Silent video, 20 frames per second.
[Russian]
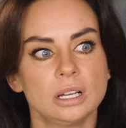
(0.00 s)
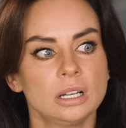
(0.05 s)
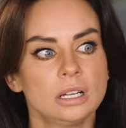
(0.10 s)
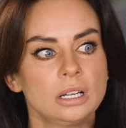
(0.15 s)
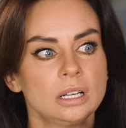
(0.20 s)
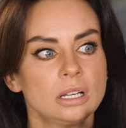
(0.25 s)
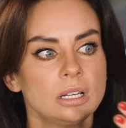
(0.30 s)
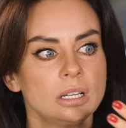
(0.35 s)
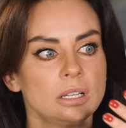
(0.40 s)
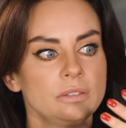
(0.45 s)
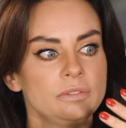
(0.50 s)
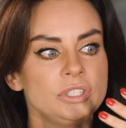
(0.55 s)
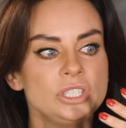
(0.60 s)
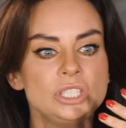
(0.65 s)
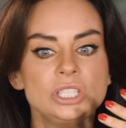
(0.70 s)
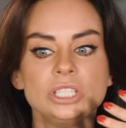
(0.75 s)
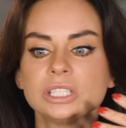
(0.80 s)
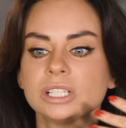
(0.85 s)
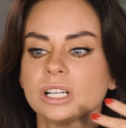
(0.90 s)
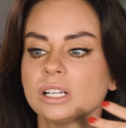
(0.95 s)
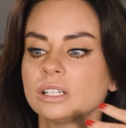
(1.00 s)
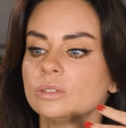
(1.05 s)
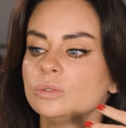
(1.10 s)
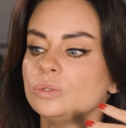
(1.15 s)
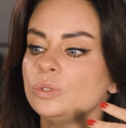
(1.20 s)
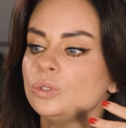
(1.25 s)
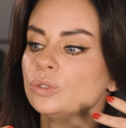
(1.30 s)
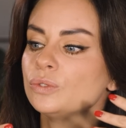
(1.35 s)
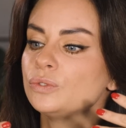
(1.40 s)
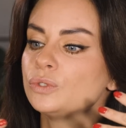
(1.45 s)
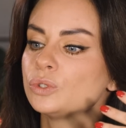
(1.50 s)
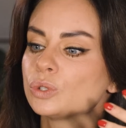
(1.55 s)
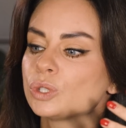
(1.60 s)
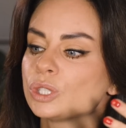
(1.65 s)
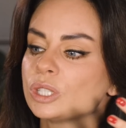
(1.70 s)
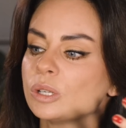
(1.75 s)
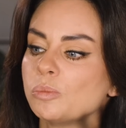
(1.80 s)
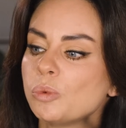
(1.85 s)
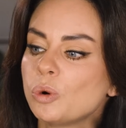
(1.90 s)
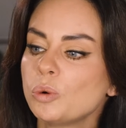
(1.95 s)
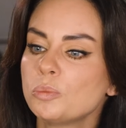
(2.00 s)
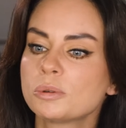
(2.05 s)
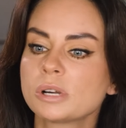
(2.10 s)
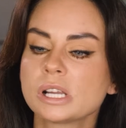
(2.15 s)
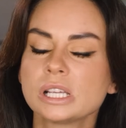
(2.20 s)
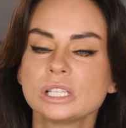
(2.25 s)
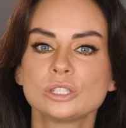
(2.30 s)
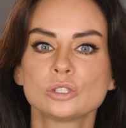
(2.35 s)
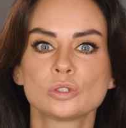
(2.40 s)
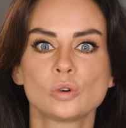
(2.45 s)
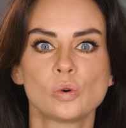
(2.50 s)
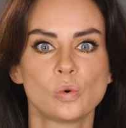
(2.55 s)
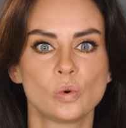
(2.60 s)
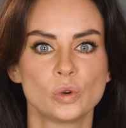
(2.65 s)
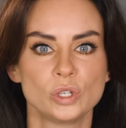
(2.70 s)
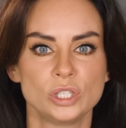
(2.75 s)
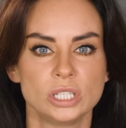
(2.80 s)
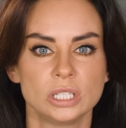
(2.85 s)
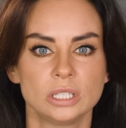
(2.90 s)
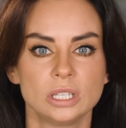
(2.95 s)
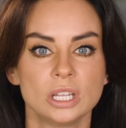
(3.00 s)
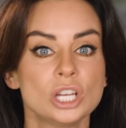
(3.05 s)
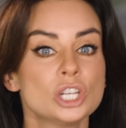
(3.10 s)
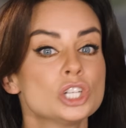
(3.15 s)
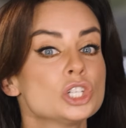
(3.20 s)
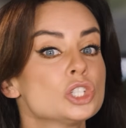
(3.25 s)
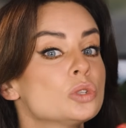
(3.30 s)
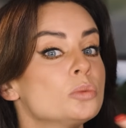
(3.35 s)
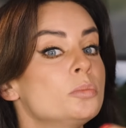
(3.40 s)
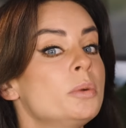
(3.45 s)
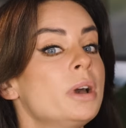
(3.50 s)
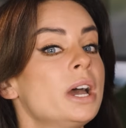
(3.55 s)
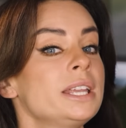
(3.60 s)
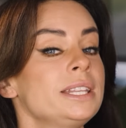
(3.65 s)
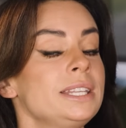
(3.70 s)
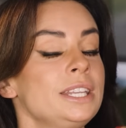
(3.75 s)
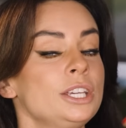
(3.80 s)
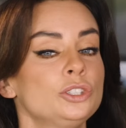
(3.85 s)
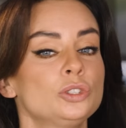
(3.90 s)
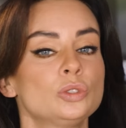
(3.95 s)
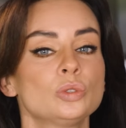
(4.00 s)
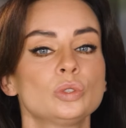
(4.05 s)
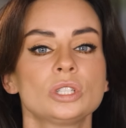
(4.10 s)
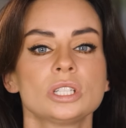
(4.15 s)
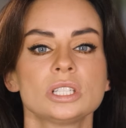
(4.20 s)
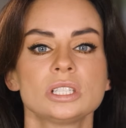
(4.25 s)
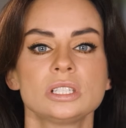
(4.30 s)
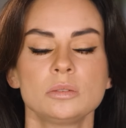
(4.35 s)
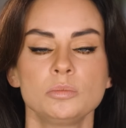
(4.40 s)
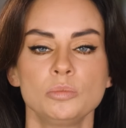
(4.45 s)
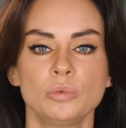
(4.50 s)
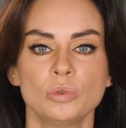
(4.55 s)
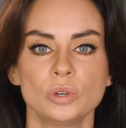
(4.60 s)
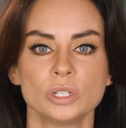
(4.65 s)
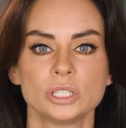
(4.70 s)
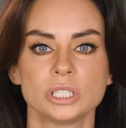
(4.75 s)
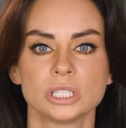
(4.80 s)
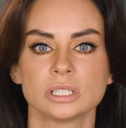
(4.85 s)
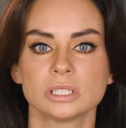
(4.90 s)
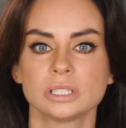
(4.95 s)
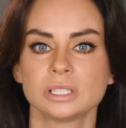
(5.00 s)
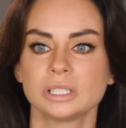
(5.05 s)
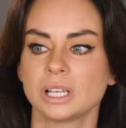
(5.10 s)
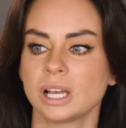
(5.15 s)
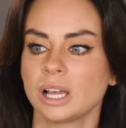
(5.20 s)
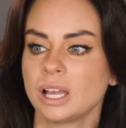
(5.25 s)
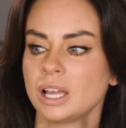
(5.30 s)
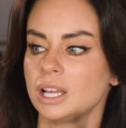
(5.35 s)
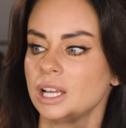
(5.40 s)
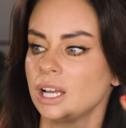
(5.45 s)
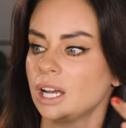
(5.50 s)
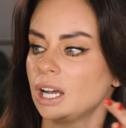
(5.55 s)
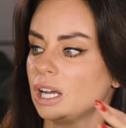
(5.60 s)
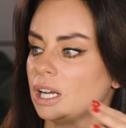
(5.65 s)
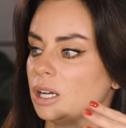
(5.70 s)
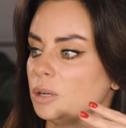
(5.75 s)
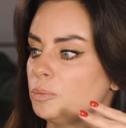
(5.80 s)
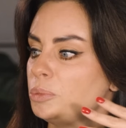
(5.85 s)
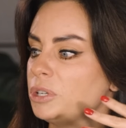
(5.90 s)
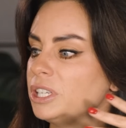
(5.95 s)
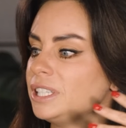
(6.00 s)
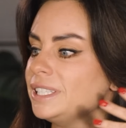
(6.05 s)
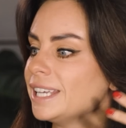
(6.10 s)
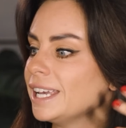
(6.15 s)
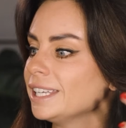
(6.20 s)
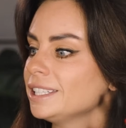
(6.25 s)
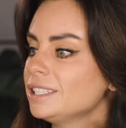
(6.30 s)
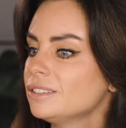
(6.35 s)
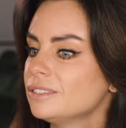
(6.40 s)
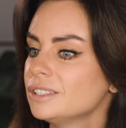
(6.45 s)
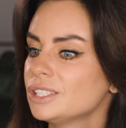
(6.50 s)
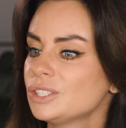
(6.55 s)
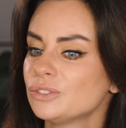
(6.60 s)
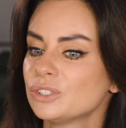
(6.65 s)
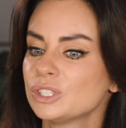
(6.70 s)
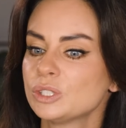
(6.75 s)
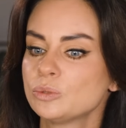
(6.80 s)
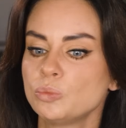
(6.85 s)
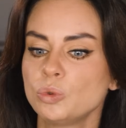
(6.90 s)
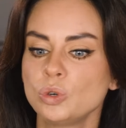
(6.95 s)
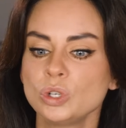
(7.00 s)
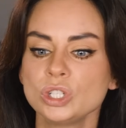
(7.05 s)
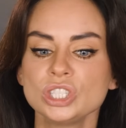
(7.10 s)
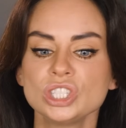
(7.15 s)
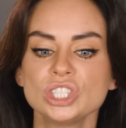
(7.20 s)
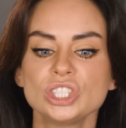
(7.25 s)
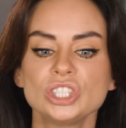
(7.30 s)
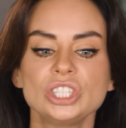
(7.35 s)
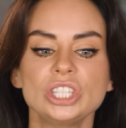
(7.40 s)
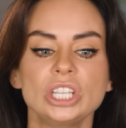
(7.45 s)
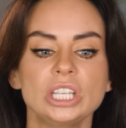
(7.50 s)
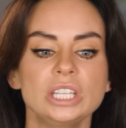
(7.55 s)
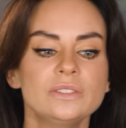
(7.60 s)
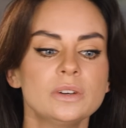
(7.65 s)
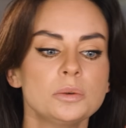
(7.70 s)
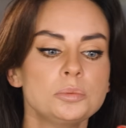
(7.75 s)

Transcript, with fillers: а, видеть, как у нее все само происходит, чтобы о ней кто-то заботился, а, притягивать возможности и